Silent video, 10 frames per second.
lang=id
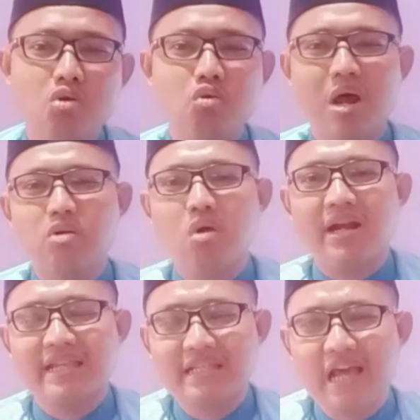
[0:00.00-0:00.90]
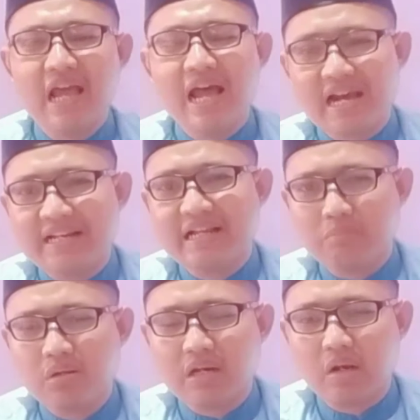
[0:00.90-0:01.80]
doa-doa kita akan
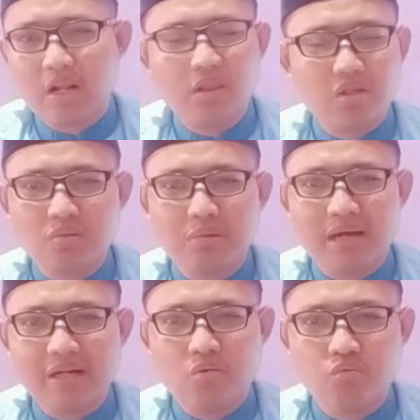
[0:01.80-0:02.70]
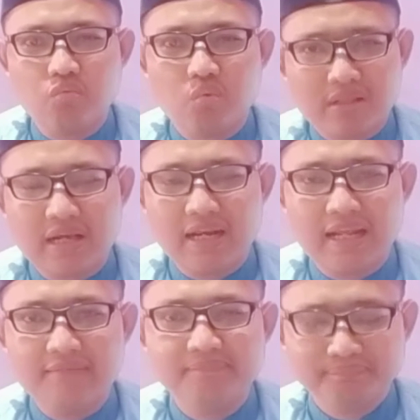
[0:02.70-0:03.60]
dikabulkan oleh Allah Subhanahu wa taala.
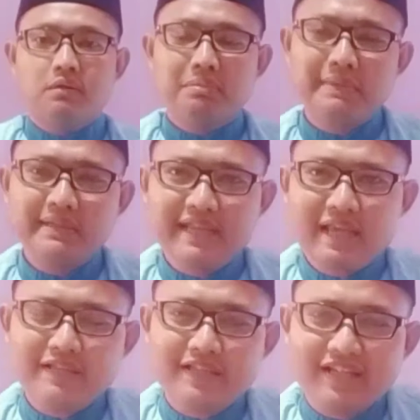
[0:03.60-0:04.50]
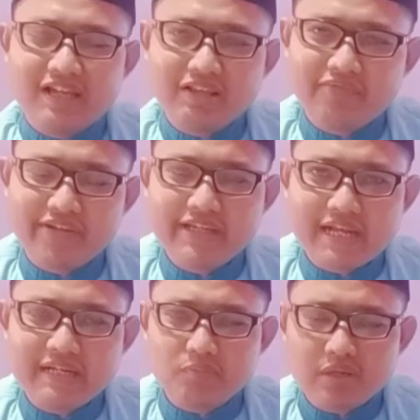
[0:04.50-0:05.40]
Pemirsa Sidika TV
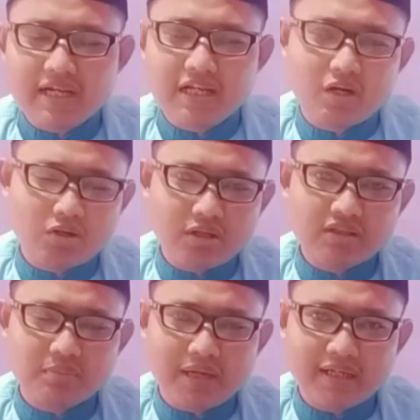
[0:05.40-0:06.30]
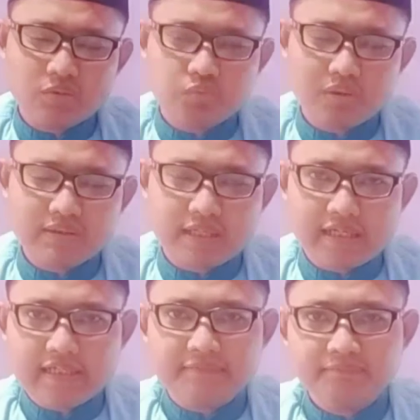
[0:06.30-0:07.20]
yang dimuliakan oleh Allah Subhanahu wa
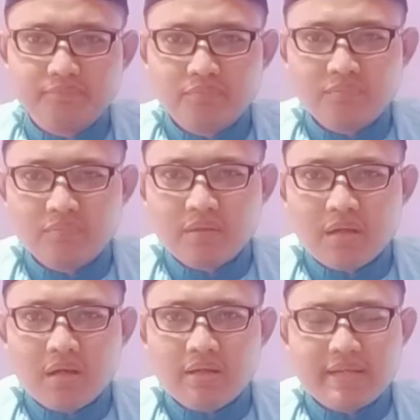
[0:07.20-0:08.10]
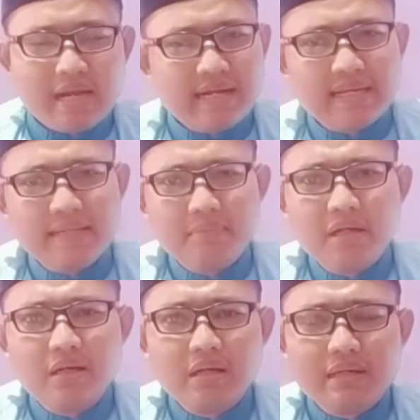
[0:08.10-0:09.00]
taala. Yang
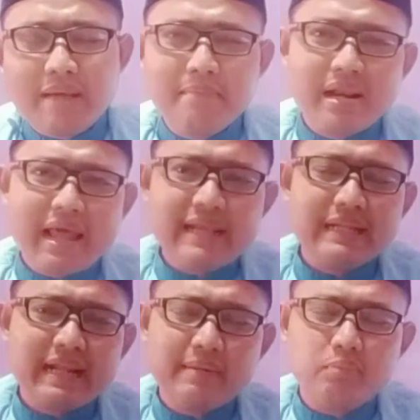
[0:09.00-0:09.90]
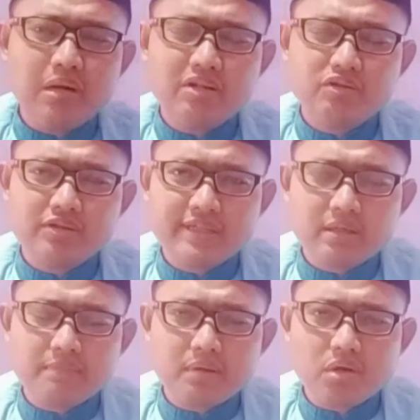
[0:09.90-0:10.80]
kelima, nama lain dari bulan suci
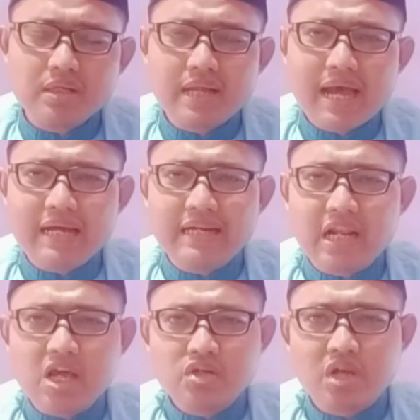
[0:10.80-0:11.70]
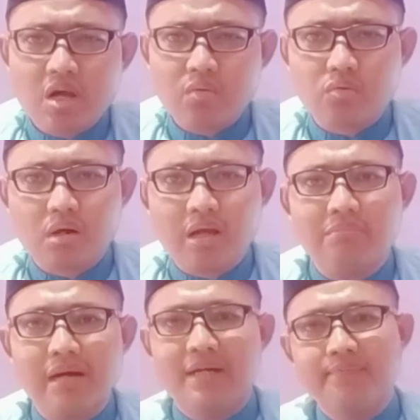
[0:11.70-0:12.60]
Ramadan adalah Syahrul
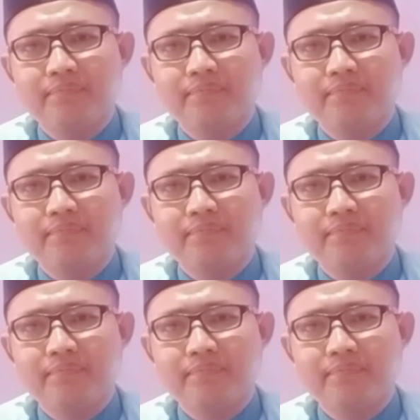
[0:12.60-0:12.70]
Rahmah.